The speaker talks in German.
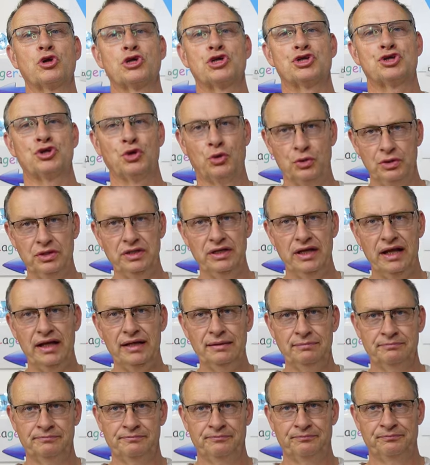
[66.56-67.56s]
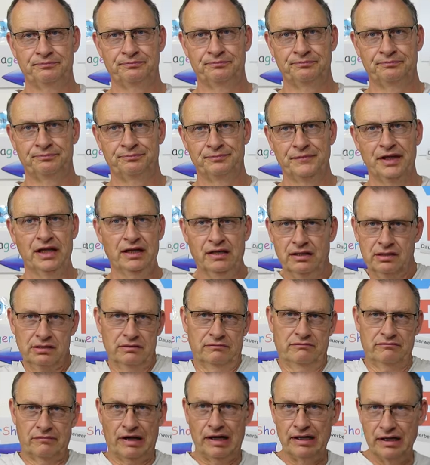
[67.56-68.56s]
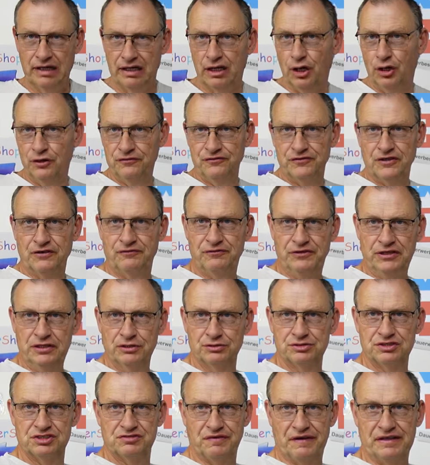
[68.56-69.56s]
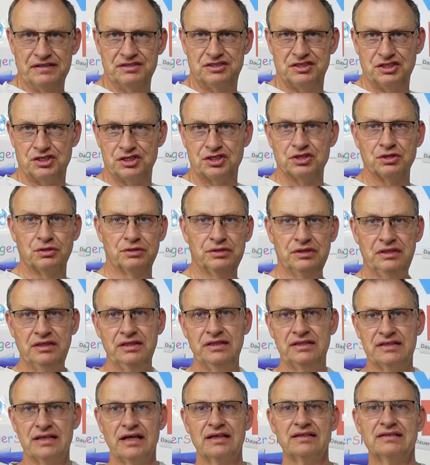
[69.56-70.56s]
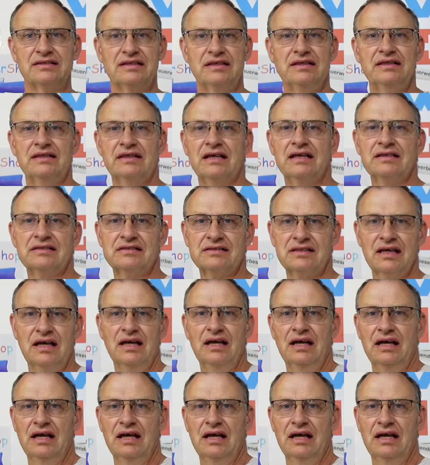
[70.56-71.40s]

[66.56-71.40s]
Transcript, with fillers: Stunde, weil er läuft ja 24 Stunden, dann sind das